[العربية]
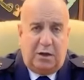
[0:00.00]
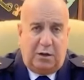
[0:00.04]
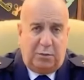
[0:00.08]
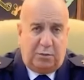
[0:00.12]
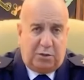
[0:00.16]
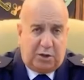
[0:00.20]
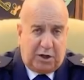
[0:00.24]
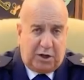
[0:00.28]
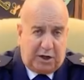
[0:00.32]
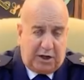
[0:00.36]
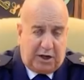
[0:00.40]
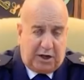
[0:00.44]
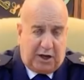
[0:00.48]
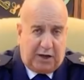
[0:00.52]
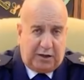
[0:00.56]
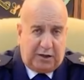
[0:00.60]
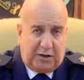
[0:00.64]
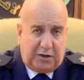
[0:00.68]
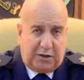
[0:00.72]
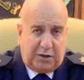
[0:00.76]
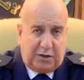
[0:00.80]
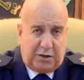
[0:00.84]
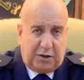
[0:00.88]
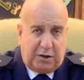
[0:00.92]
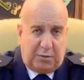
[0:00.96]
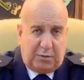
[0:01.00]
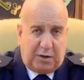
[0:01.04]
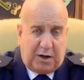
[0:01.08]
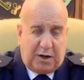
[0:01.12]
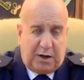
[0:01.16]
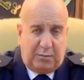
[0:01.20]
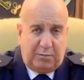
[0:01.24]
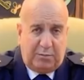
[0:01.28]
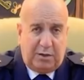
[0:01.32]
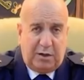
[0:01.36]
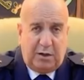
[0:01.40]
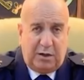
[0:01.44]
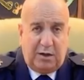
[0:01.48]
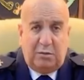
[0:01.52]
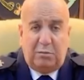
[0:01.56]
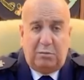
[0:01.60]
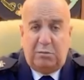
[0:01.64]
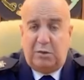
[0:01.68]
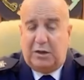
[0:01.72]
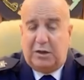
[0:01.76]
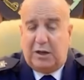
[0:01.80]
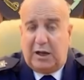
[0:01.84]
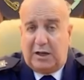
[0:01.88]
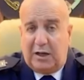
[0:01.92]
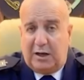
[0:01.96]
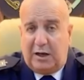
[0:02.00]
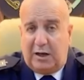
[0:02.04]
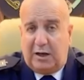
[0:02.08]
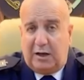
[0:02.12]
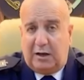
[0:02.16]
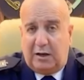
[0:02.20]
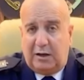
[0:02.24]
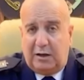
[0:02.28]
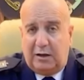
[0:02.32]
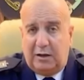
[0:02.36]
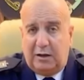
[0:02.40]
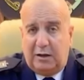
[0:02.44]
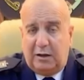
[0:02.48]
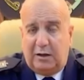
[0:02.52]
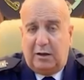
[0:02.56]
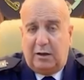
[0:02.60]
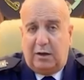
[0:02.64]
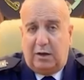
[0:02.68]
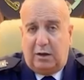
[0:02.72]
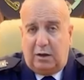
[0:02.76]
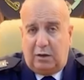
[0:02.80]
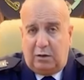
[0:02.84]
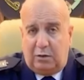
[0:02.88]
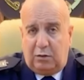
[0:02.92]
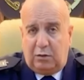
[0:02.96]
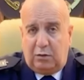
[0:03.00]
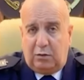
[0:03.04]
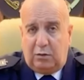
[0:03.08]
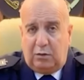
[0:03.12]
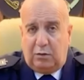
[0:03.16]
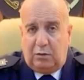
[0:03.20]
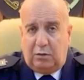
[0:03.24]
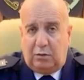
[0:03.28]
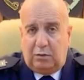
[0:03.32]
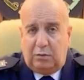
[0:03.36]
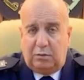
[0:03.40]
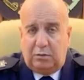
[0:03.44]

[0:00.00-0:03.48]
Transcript: بشريحة الشباب بدليل انه